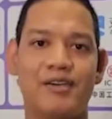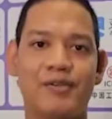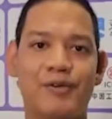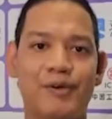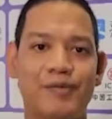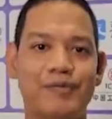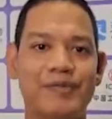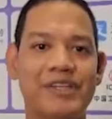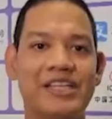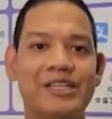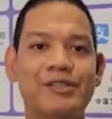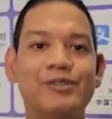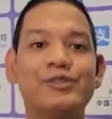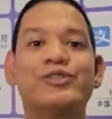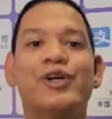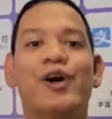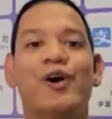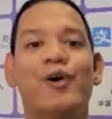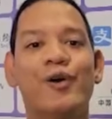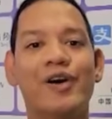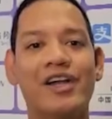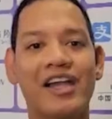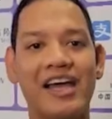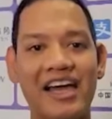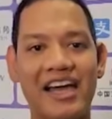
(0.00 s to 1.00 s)
ก็ผมมีลูก
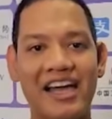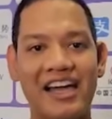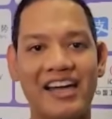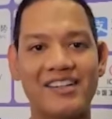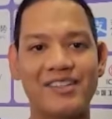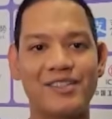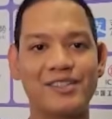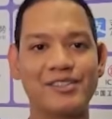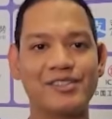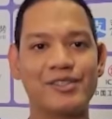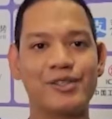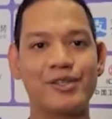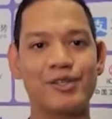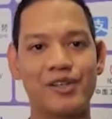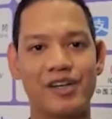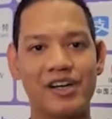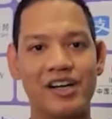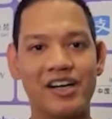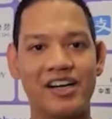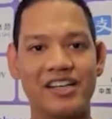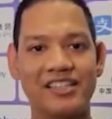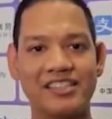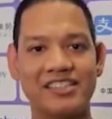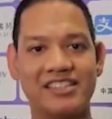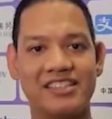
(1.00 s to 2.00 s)
สองคนแล้วฮะคนโต
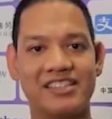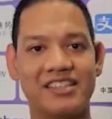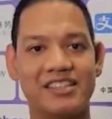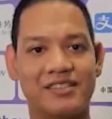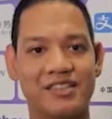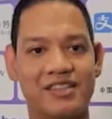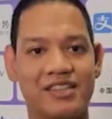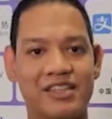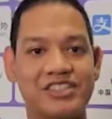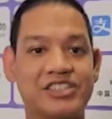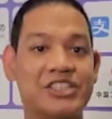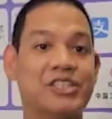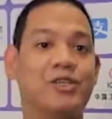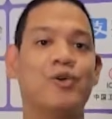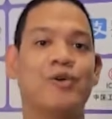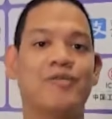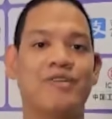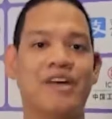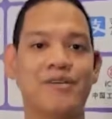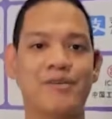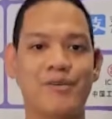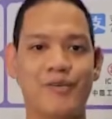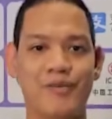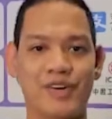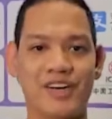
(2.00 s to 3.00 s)
ก็ก็สี่ข
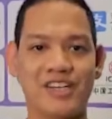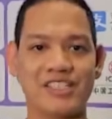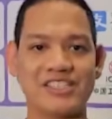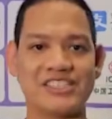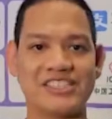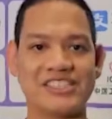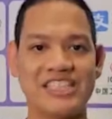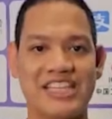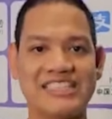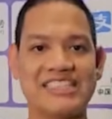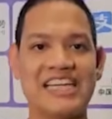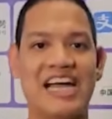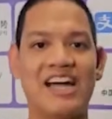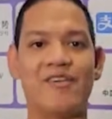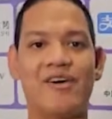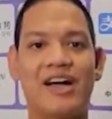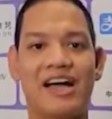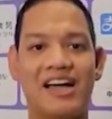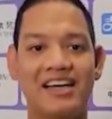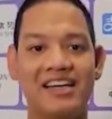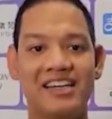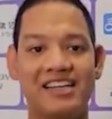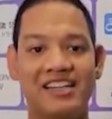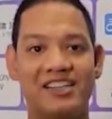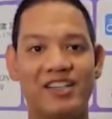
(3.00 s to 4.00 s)
วบแล้วผมก็สัญญา
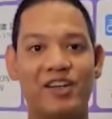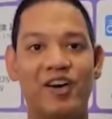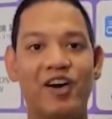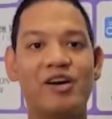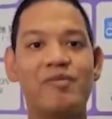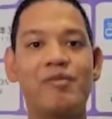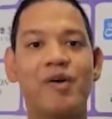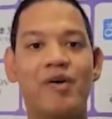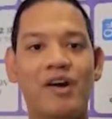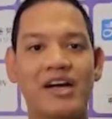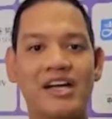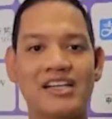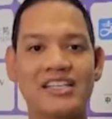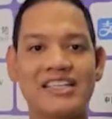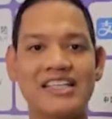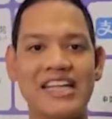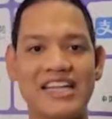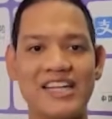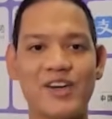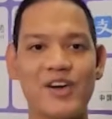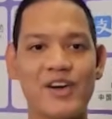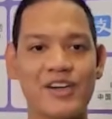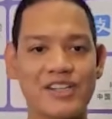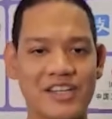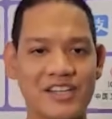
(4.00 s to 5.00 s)
ว่าน้องก็บอกว่า
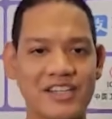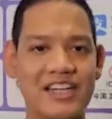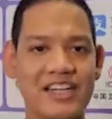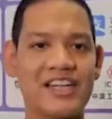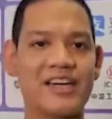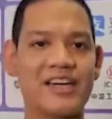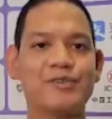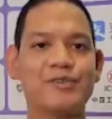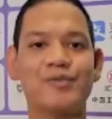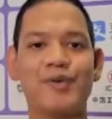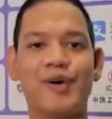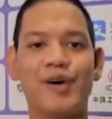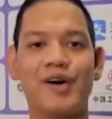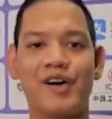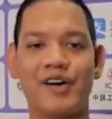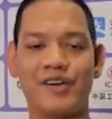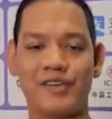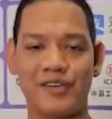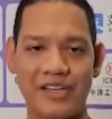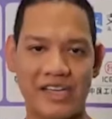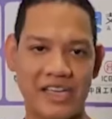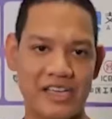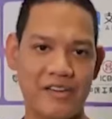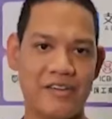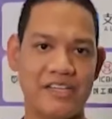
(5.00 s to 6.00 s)
เหรียญทอนั้น นะ คุณพ่อ
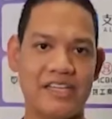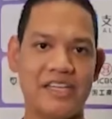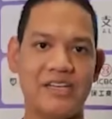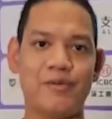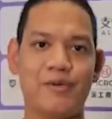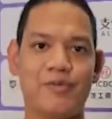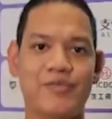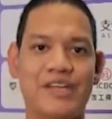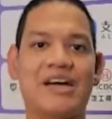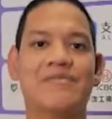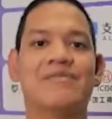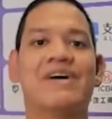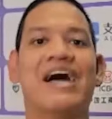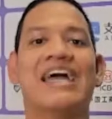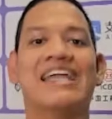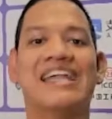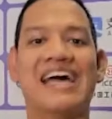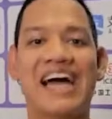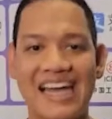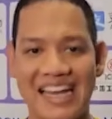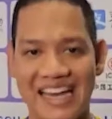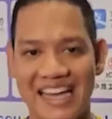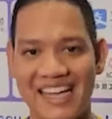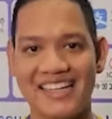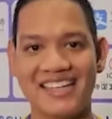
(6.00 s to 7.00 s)
โอเค วันนี้ผมทำให้
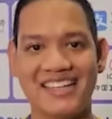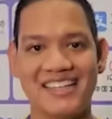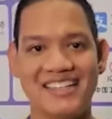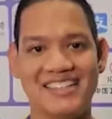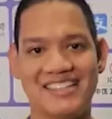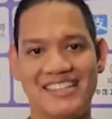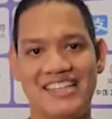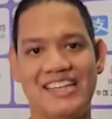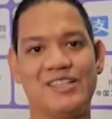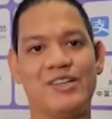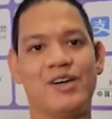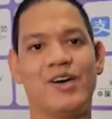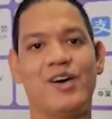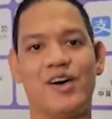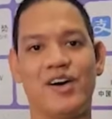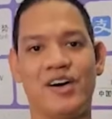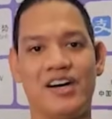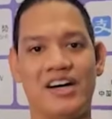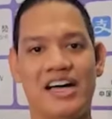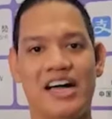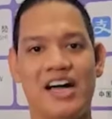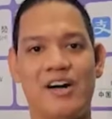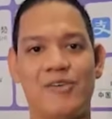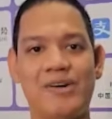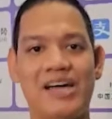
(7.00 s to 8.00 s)
ได้แหละเหรียญทอ
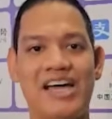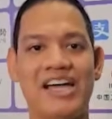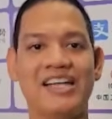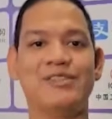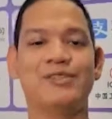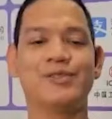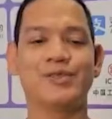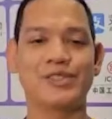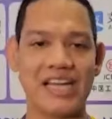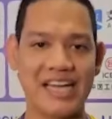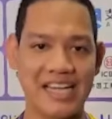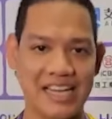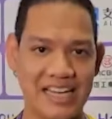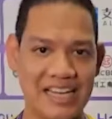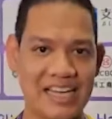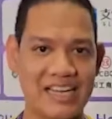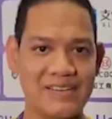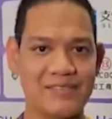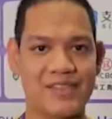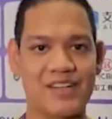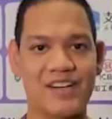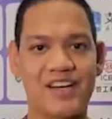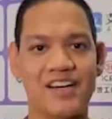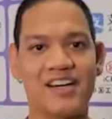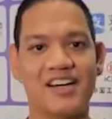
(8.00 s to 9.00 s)
งเอาไปให้ลูกได้แล้
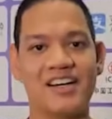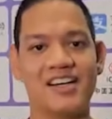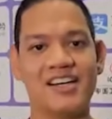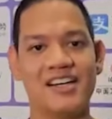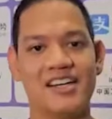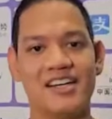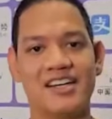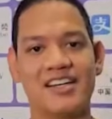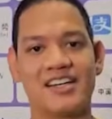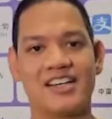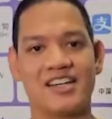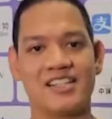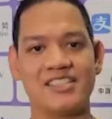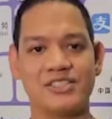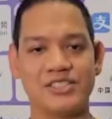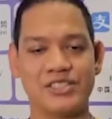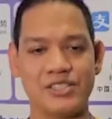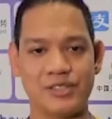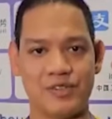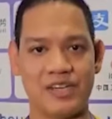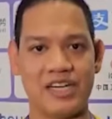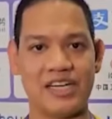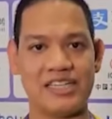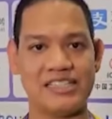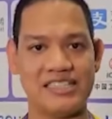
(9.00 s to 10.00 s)
วครับก็ก็
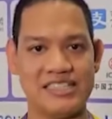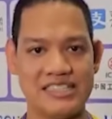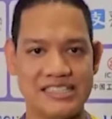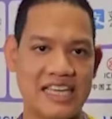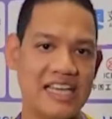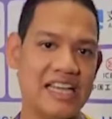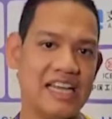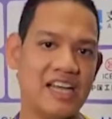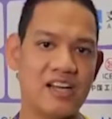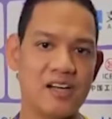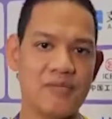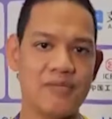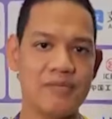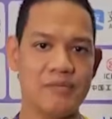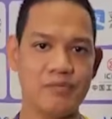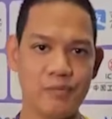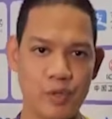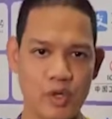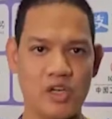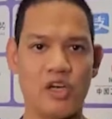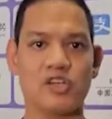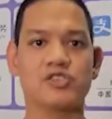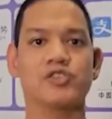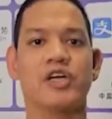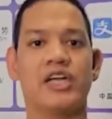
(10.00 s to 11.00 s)
รู้สึกว่าดีใจแล้วก็เหมือ
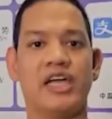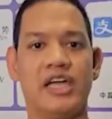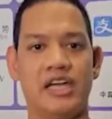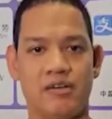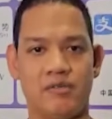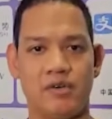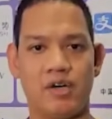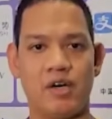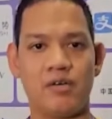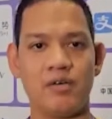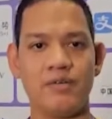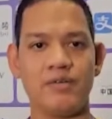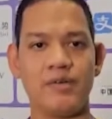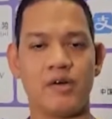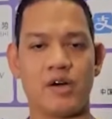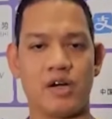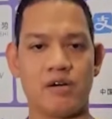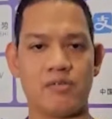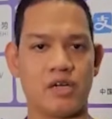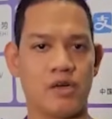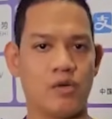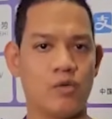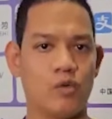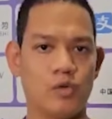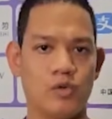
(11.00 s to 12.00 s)
นปลดล็อกตัวเอง เพราะว่ามี
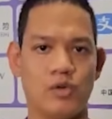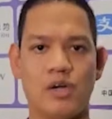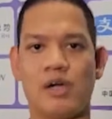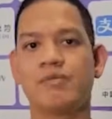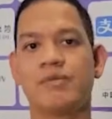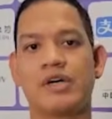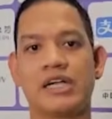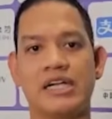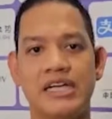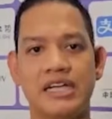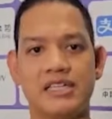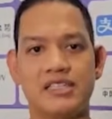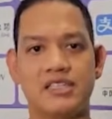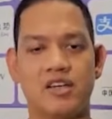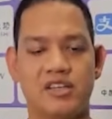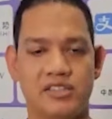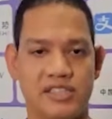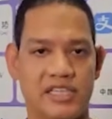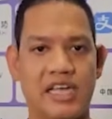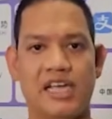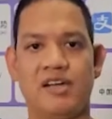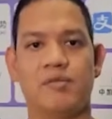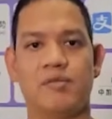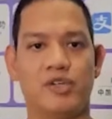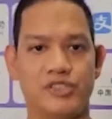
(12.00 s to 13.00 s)
ความกังวลความเครียด
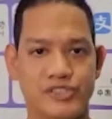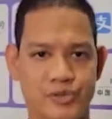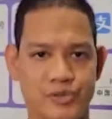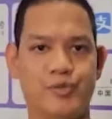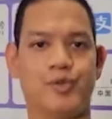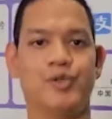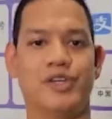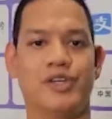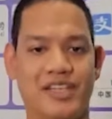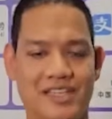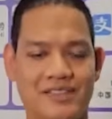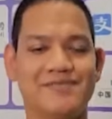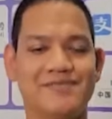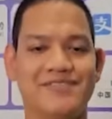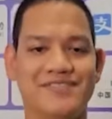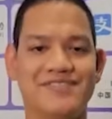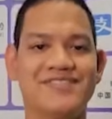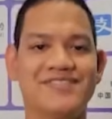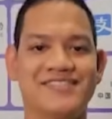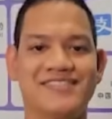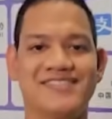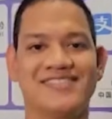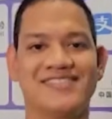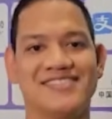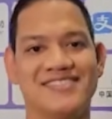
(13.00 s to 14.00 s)
ก่อนแข่งพอสมควรครับ